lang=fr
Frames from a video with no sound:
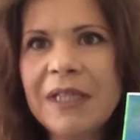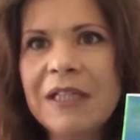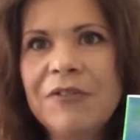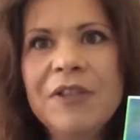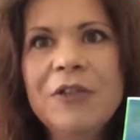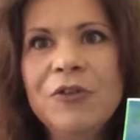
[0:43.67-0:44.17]

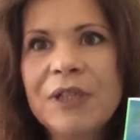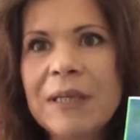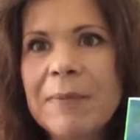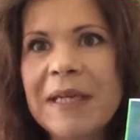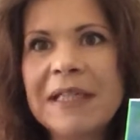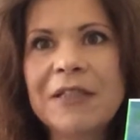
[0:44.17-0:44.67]
les villes de
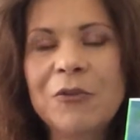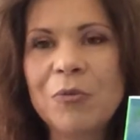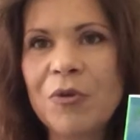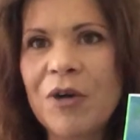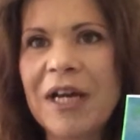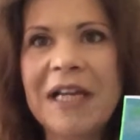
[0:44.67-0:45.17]
Québec et de
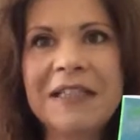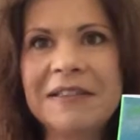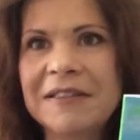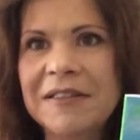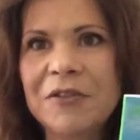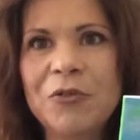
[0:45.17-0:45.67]
Montréal.
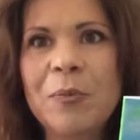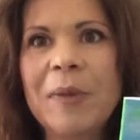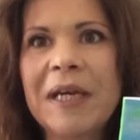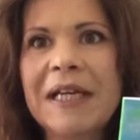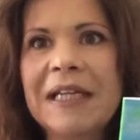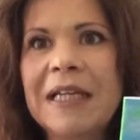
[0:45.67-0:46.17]
C'était
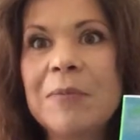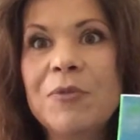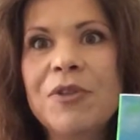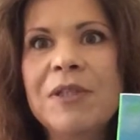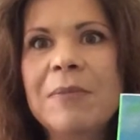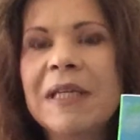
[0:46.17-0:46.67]
super. Et là, il
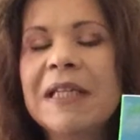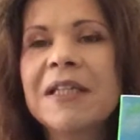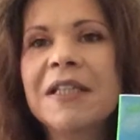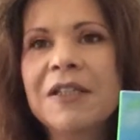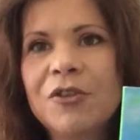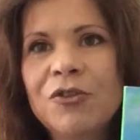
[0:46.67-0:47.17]
me dit, mais
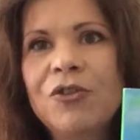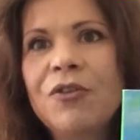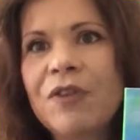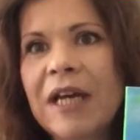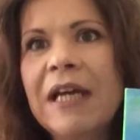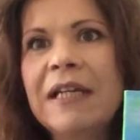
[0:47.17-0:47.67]
tu
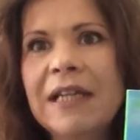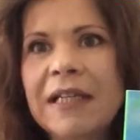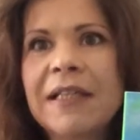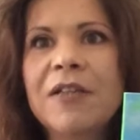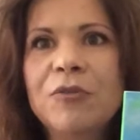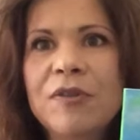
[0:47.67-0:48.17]
devrais aller à
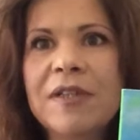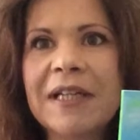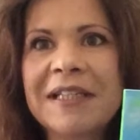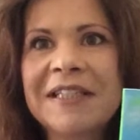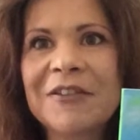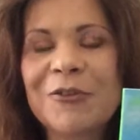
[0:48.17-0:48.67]

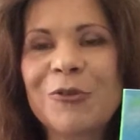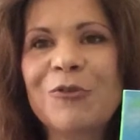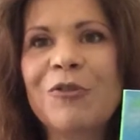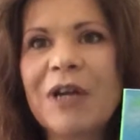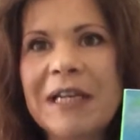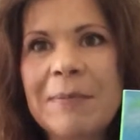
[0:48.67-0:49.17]
Tadoussac
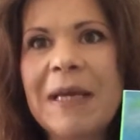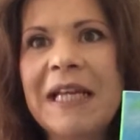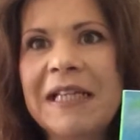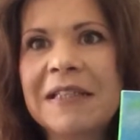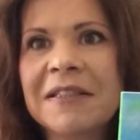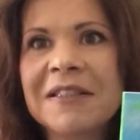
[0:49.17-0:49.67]
voir les
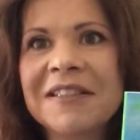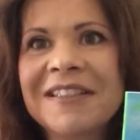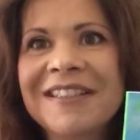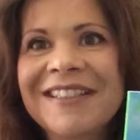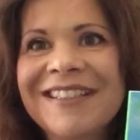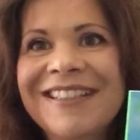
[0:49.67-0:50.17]
baleines.
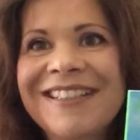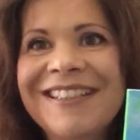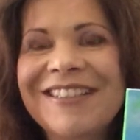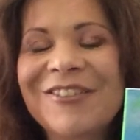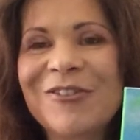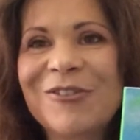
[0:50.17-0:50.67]

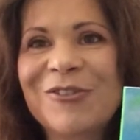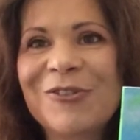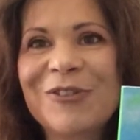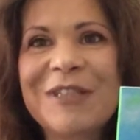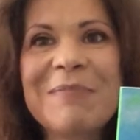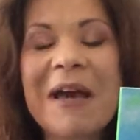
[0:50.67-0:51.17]
Et
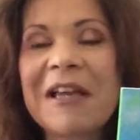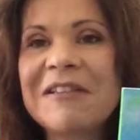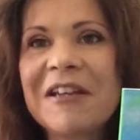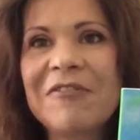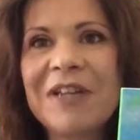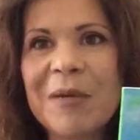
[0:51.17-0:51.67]
donc, il m'a
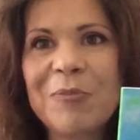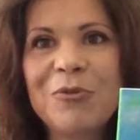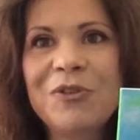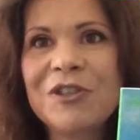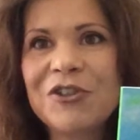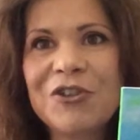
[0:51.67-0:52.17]
réservé un
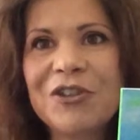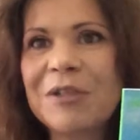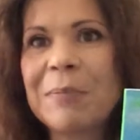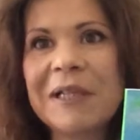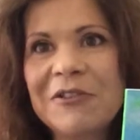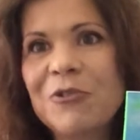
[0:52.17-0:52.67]
bus et j'ai
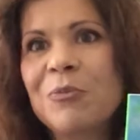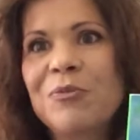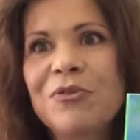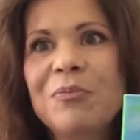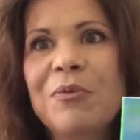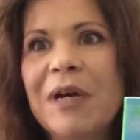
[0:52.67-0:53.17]
pris ce
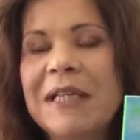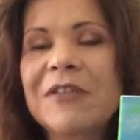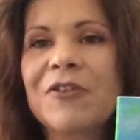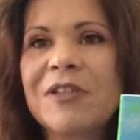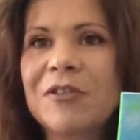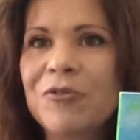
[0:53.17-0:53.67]
bus pour aller
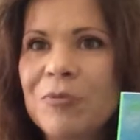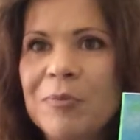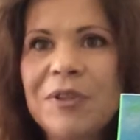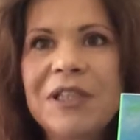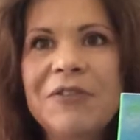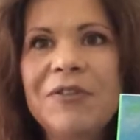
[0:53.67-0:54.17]
dans cette toute
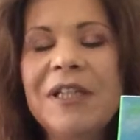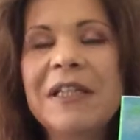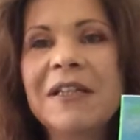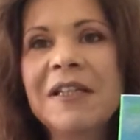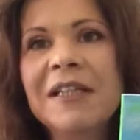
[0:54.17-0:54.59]
petite ville.